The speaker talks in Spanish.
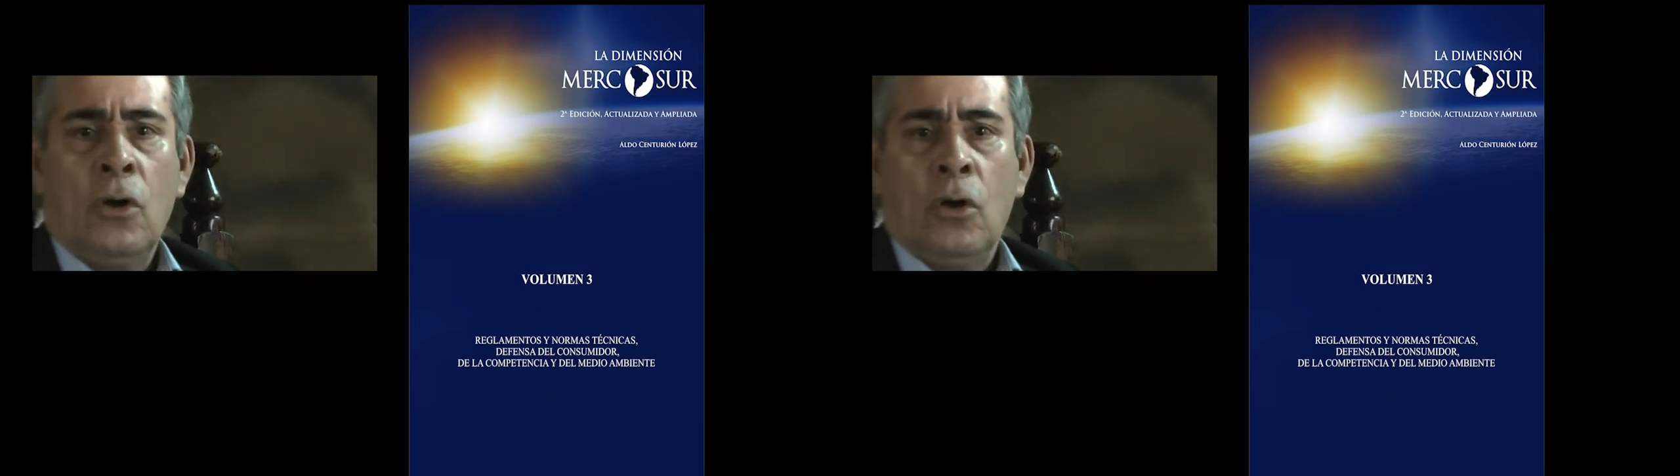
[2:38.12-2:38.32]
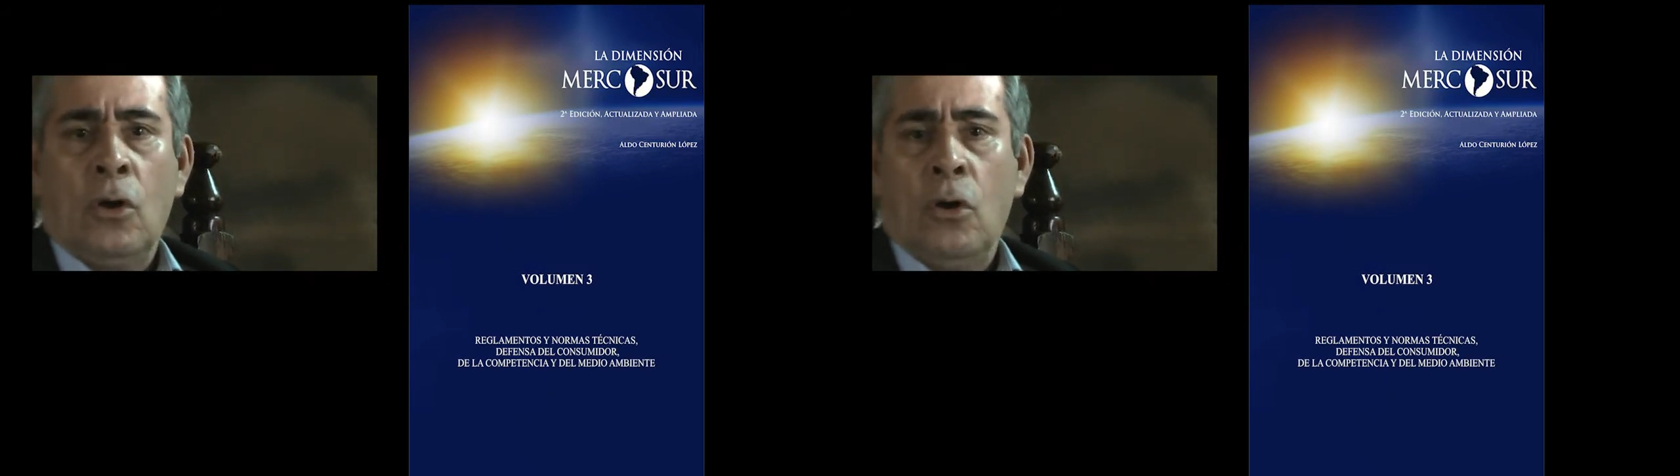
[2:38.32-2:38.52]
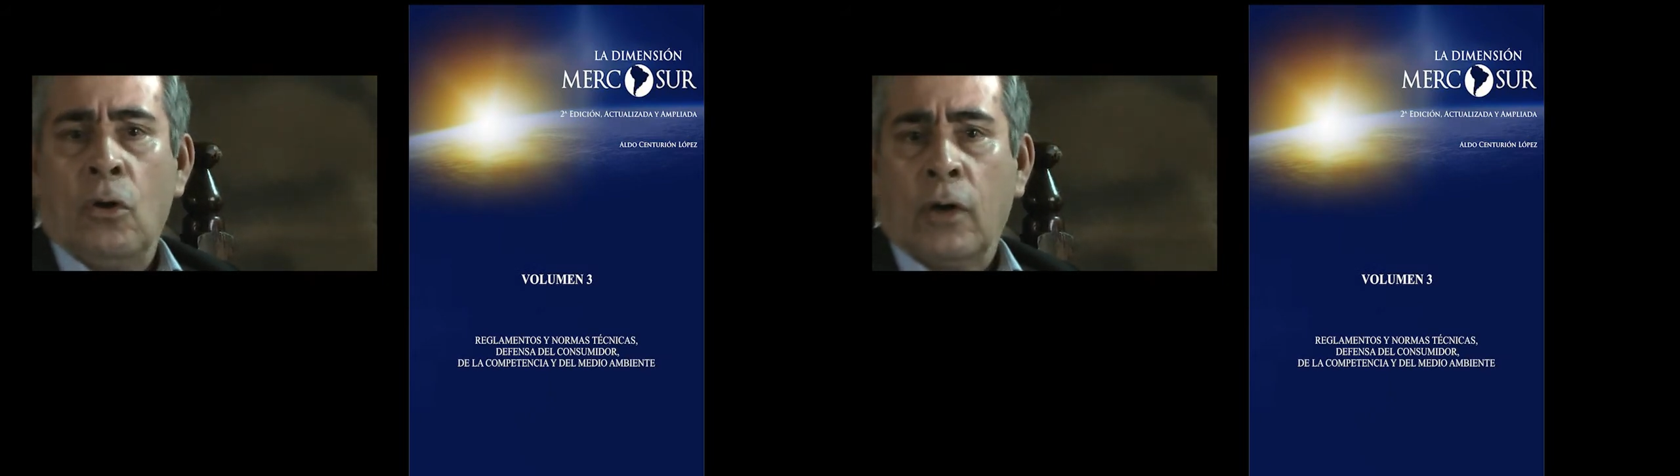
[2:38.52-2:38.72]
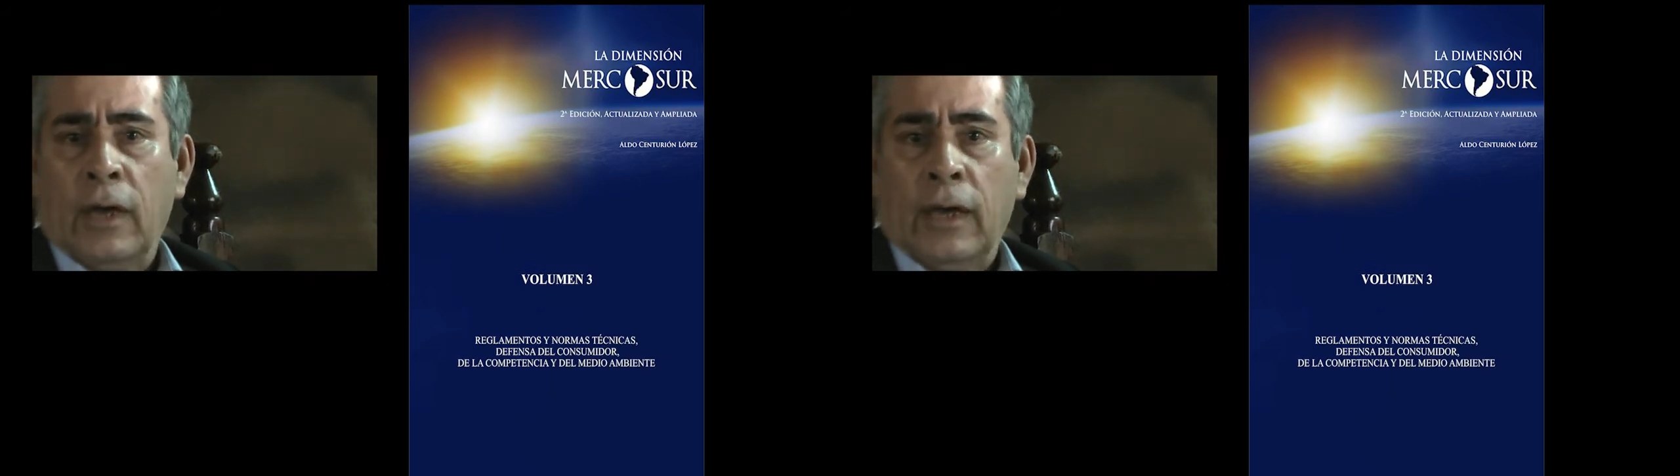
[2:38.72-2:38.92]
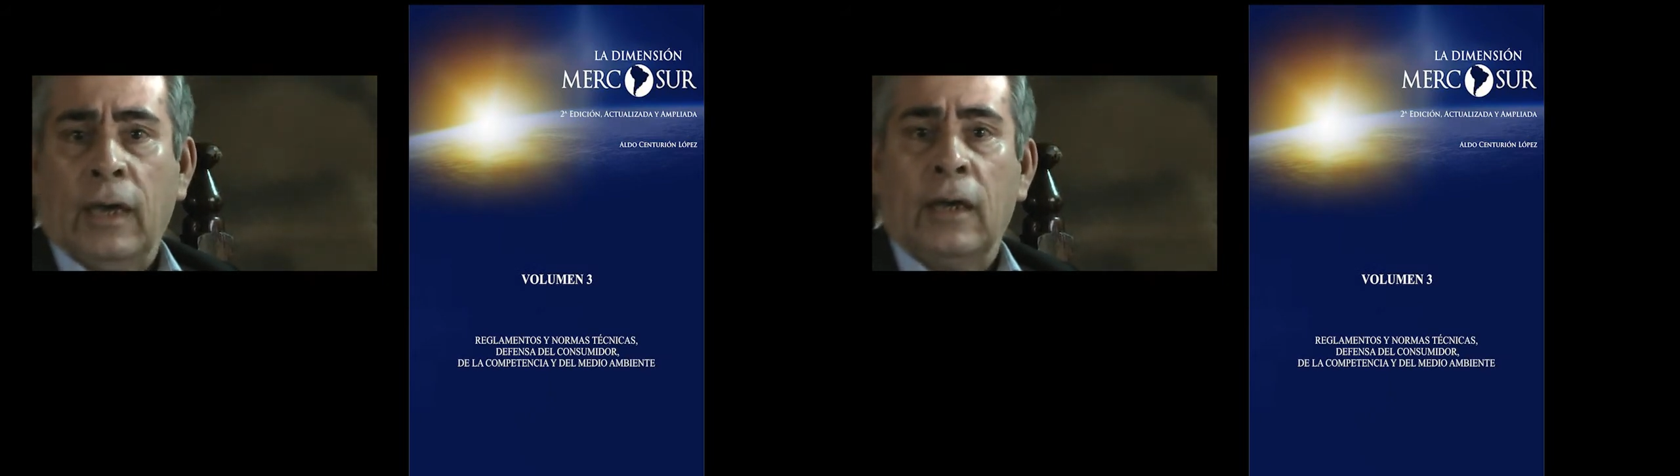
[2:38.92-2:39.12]
lo
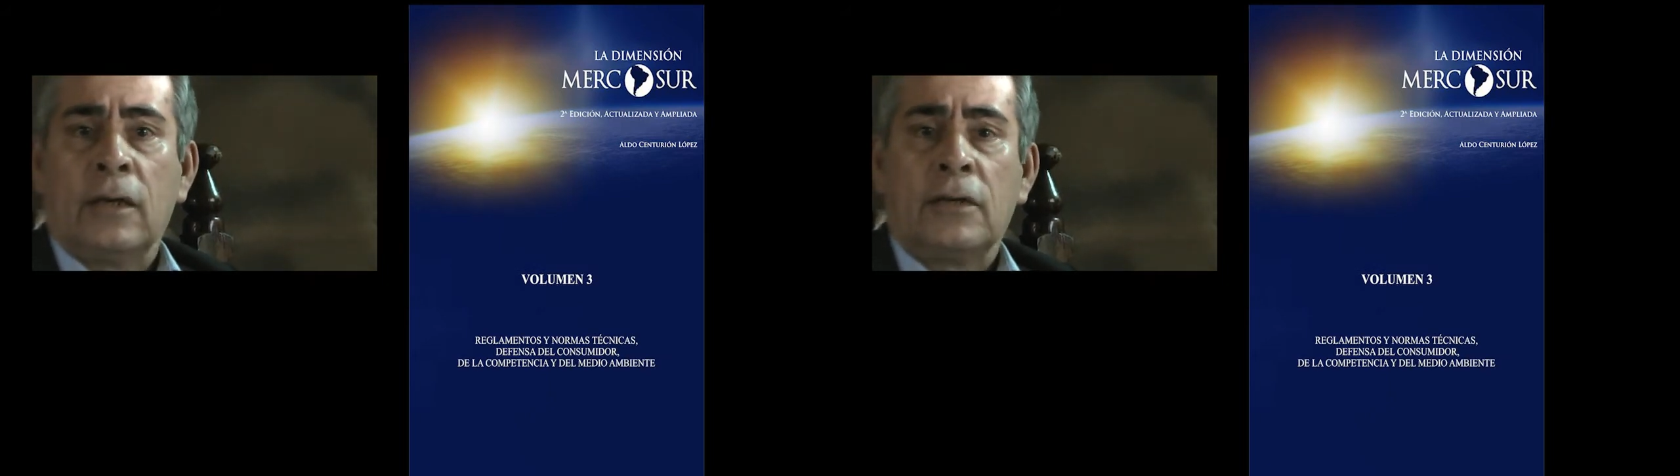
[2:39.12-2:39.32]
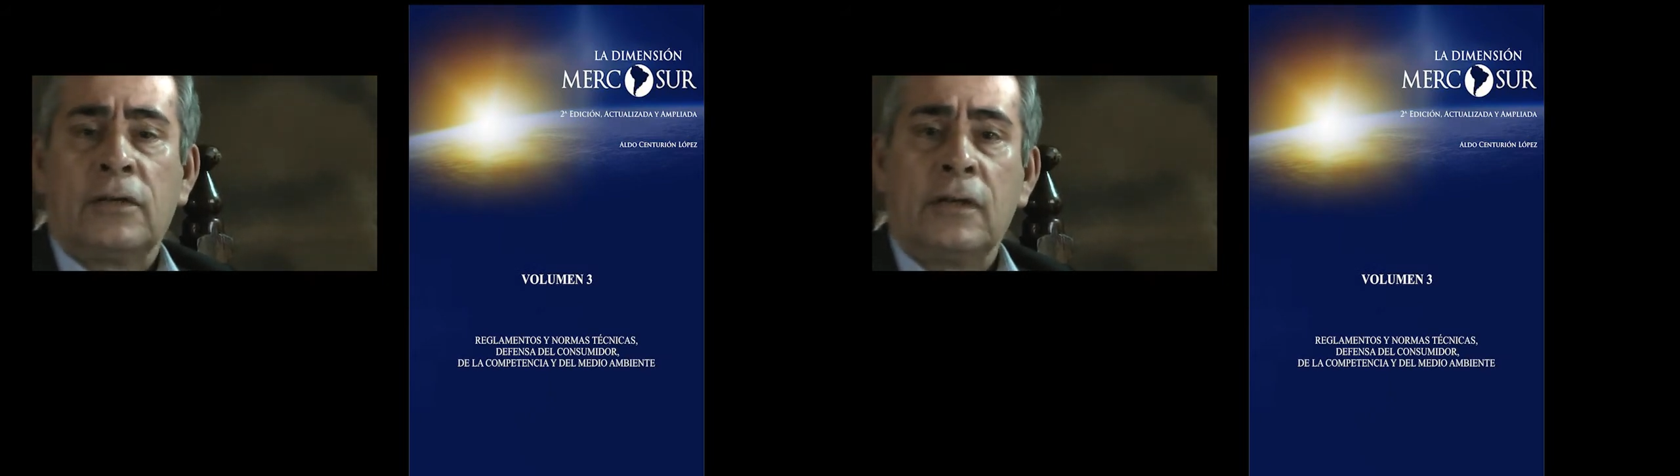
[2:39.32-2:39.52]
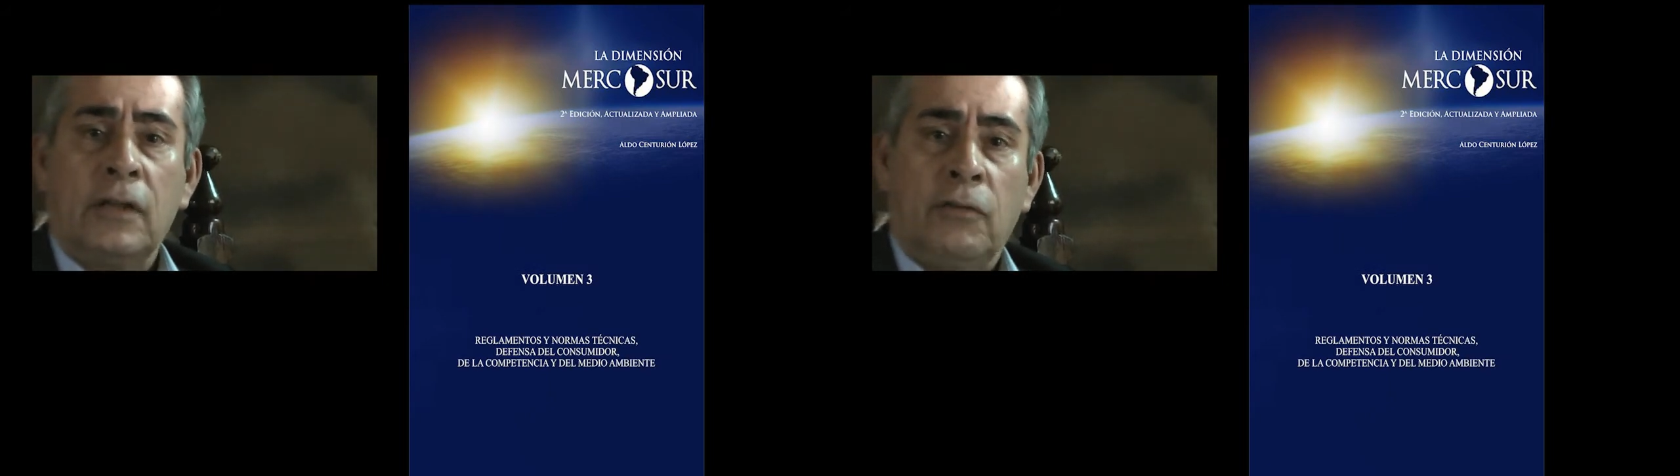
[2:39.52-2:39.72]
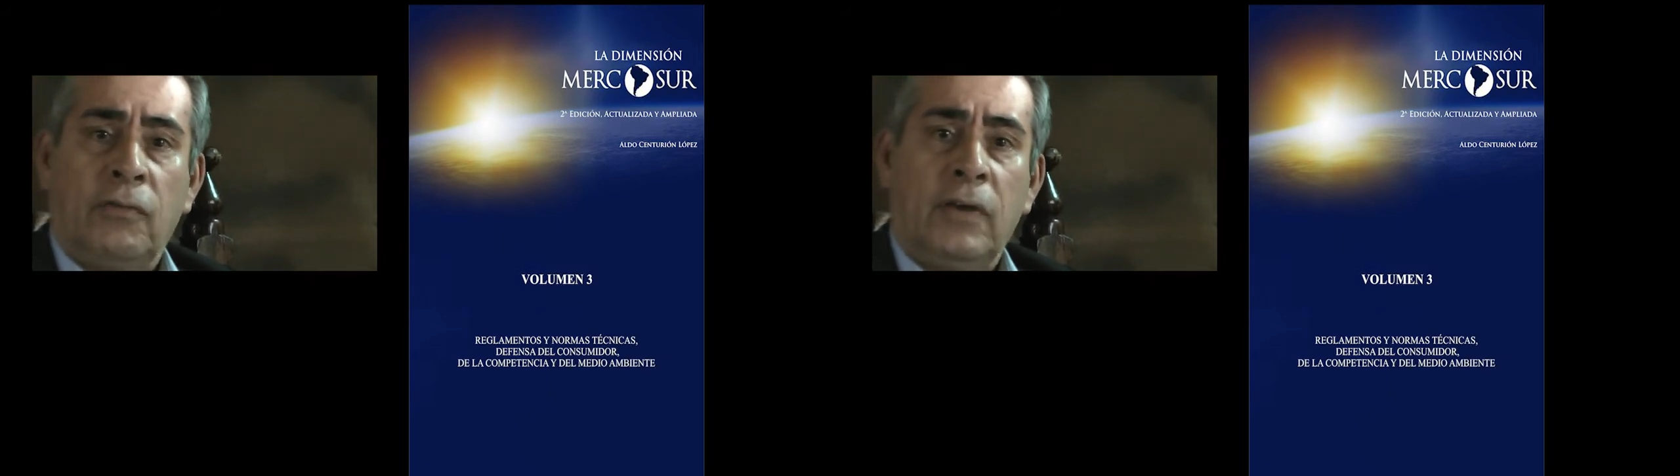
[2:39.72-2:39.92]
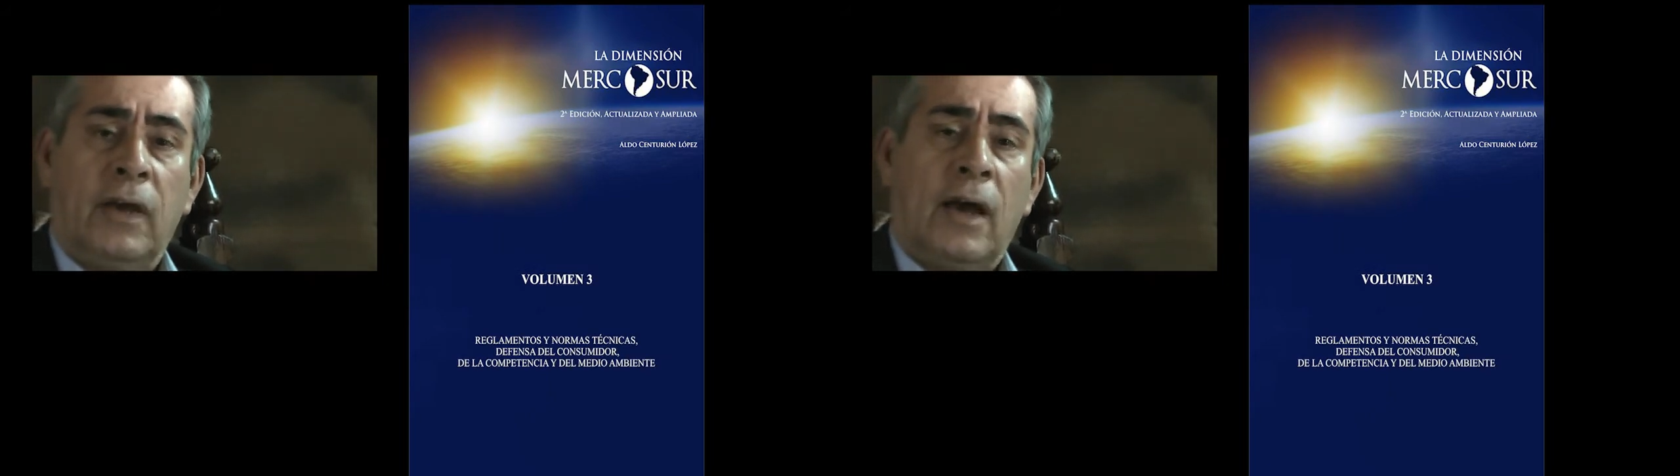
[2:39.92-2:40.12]
que
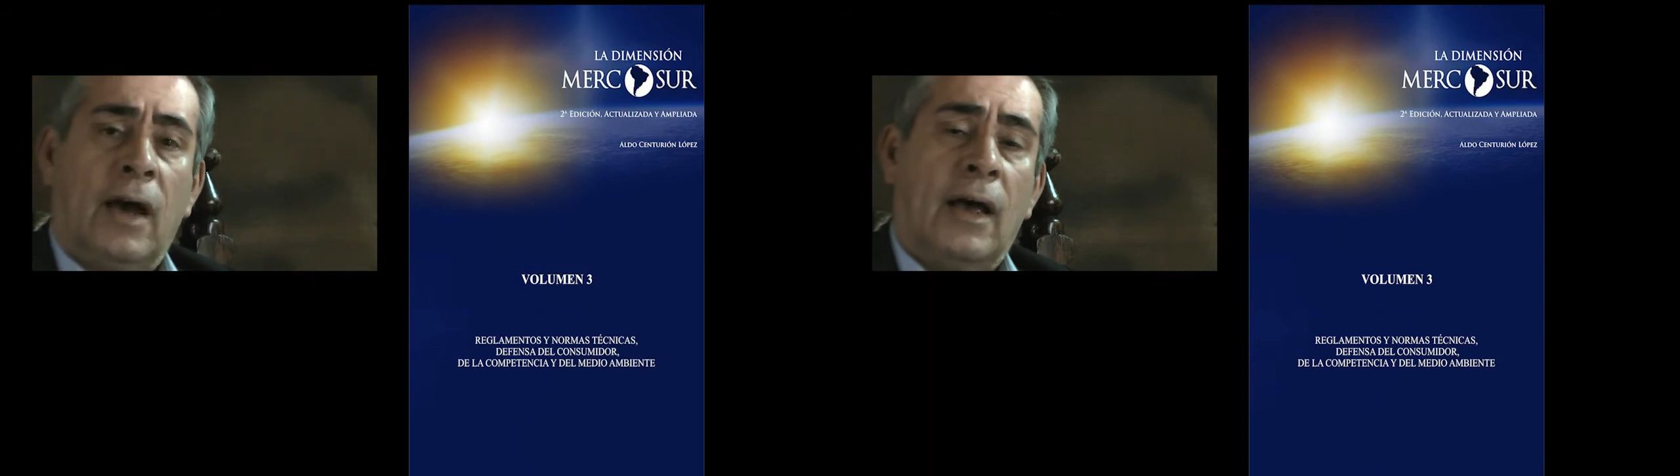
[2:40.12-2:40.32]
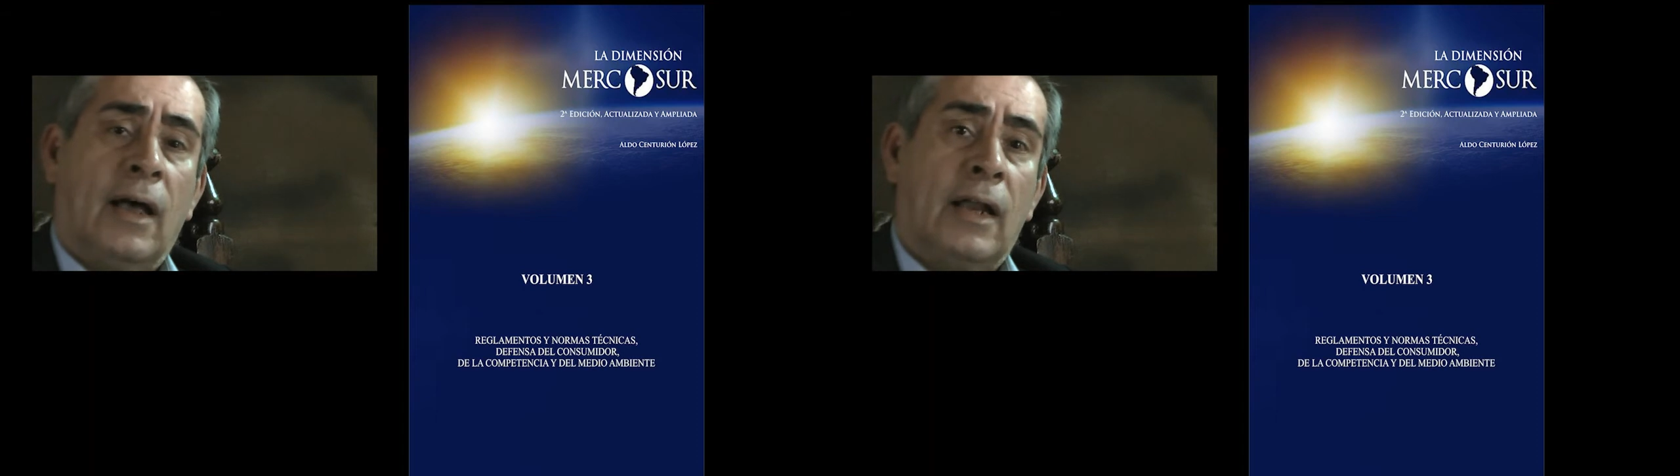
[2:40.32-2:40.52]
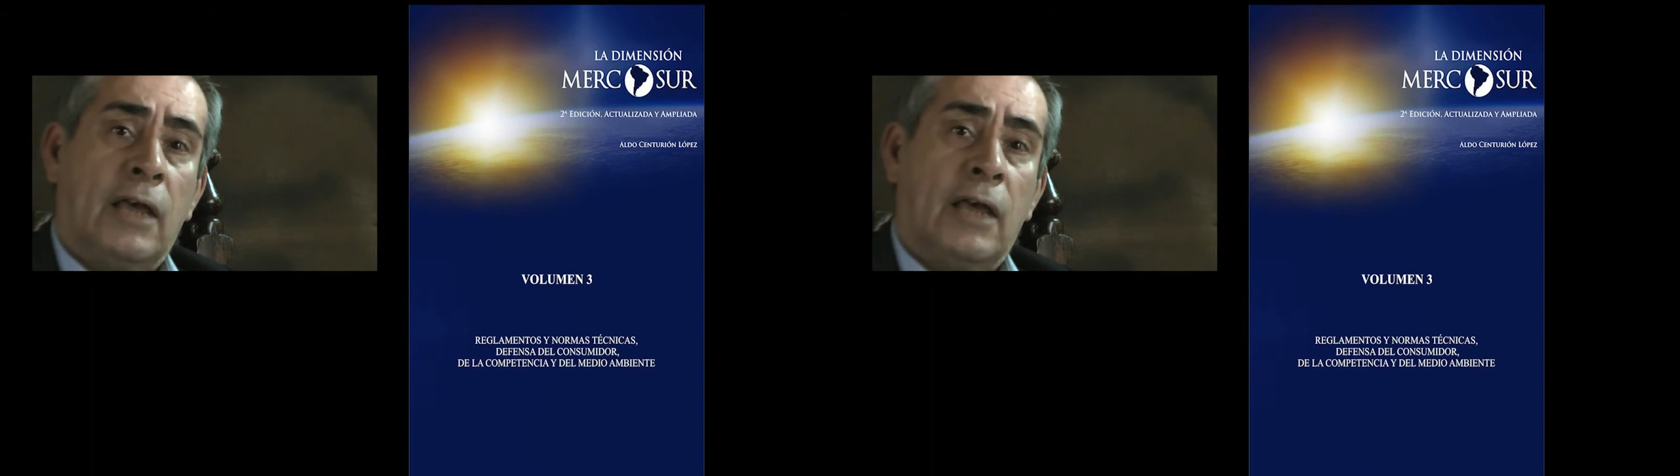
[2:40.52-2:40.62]
significa